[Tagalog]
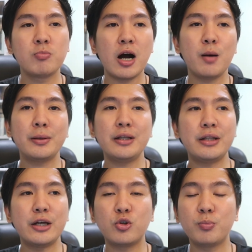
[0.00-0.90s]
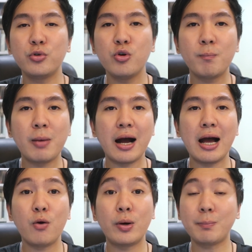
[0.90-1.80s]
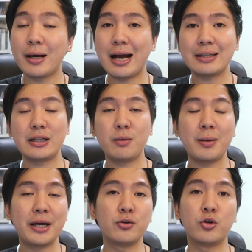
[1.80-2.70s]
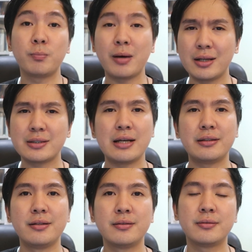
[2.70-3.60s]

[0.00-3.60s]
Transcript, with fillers: So mga kapatid, ito po yung pangako at pag-asa ng Panginoon para sa atin.